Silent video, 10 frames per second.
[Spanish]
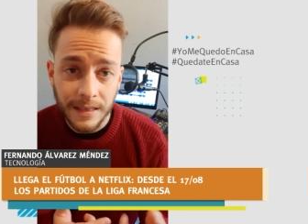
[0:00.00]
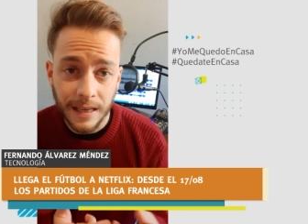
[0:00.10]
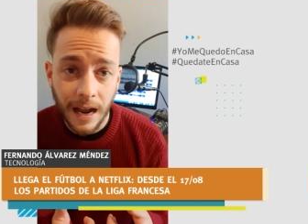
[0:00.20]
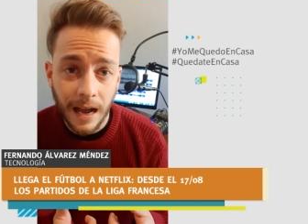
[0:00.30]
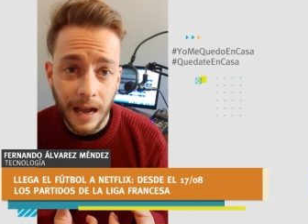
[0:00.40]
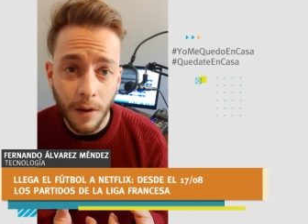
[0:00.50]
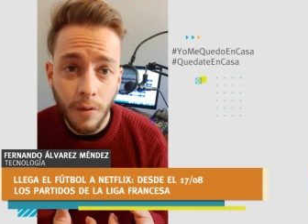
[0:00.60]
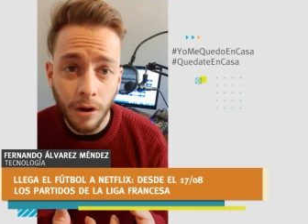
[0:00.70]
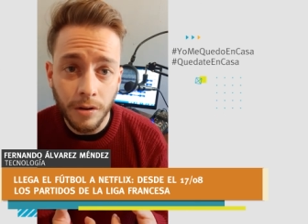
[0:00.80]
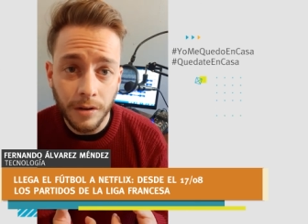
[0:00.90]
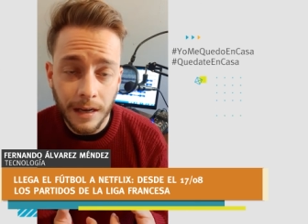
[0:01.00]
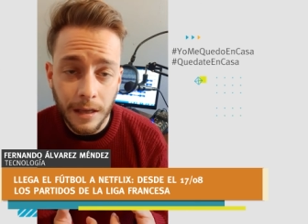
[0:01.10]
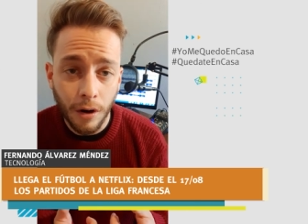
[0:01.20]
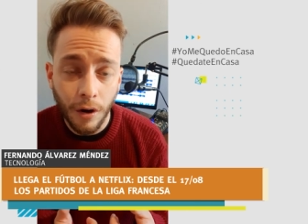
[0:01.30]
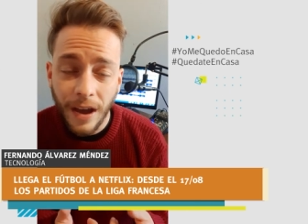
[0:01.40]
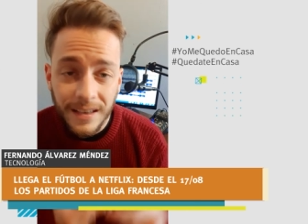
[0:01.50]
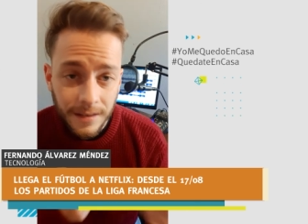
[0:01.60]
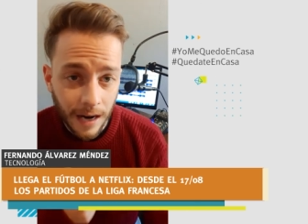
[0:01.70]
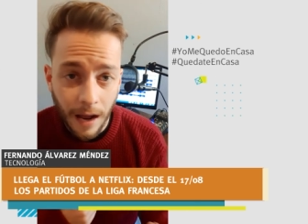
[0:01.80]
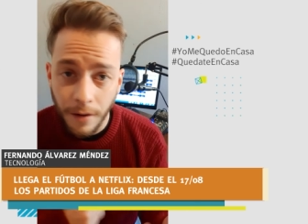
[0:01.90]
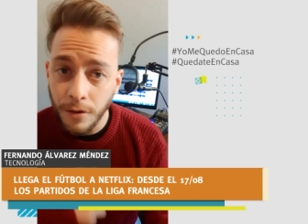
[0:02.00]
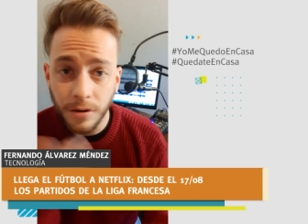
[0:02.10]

¿Será un contenido extra?